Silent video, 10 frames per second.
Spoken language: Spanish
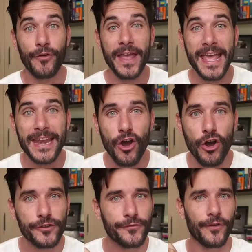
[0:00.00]
Fue en
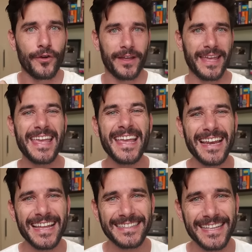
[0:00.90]
Oxford,
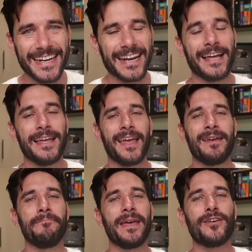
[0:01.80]
Inglaterra,
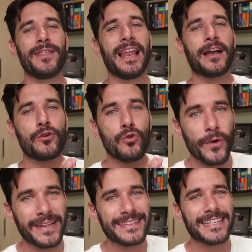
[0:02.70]
en medio de la
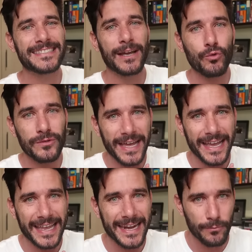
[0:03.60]
cruenta Segunda
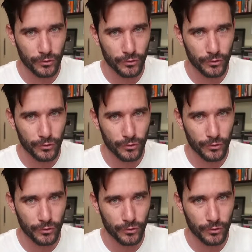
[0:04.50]
Guerra